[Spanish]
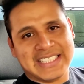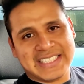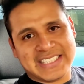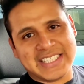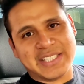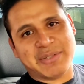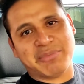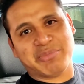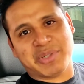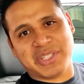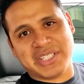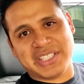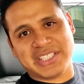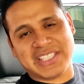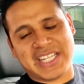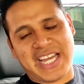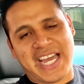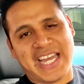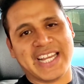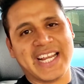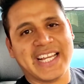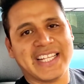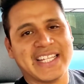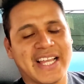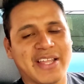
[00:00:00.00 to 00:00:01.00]
si pues
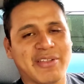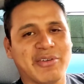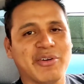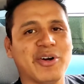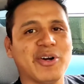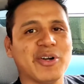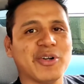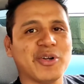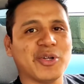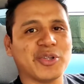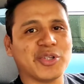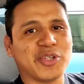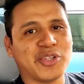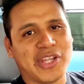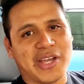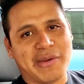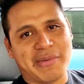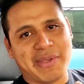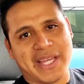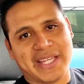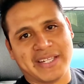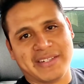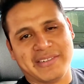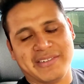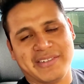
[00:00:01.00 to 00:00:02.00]
hay ganador o
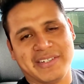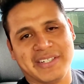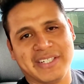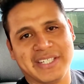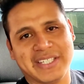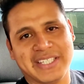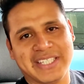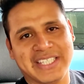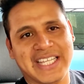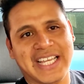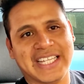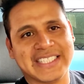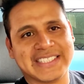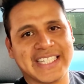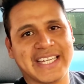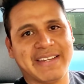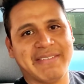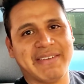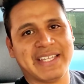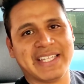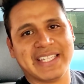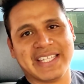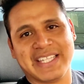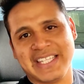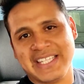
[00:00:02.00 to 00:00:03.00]
todavía no. Ya
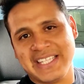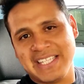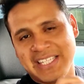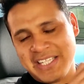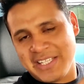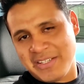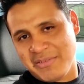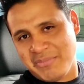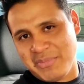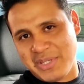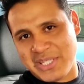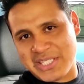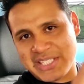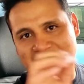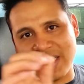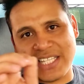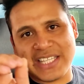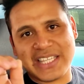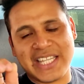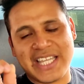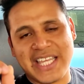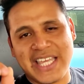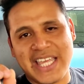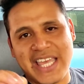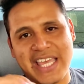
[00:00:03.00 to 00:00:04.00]
saben,
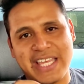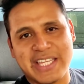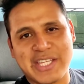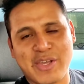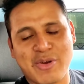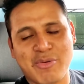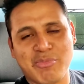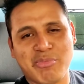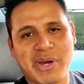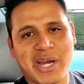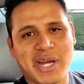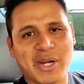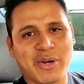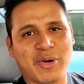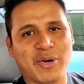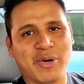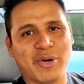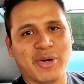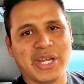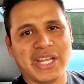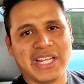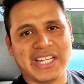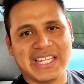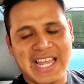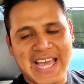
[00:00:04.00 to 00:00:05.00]

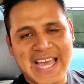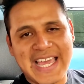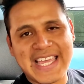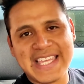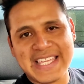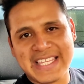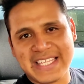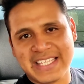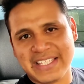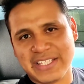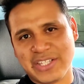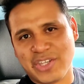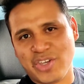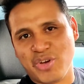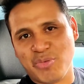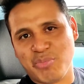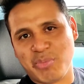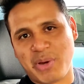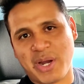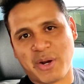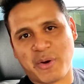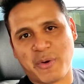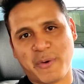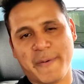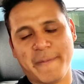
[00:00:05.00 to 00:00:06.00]

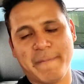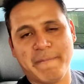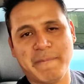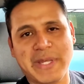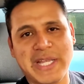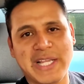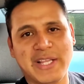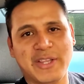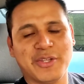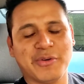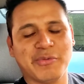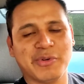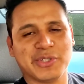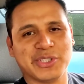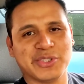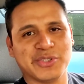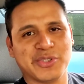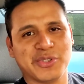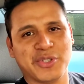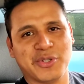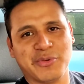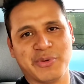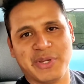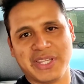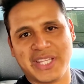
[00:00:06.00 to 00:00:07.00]

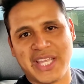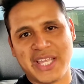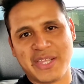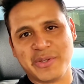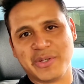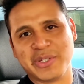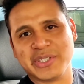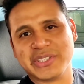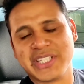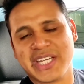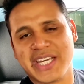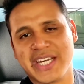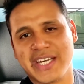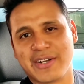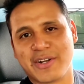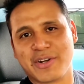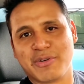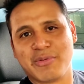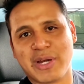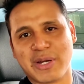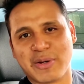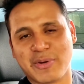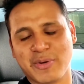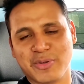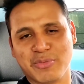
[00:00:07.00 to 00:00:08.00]

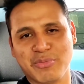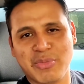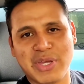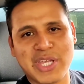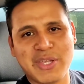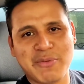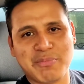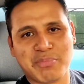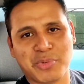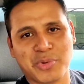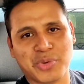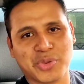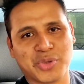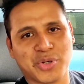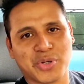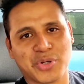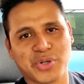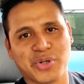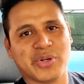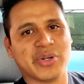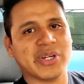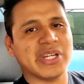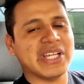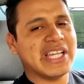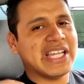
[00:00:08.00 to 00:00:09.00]
Vicente-Nay-1992
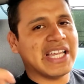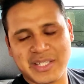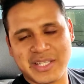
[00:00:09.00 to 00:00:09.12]
hotmail.com.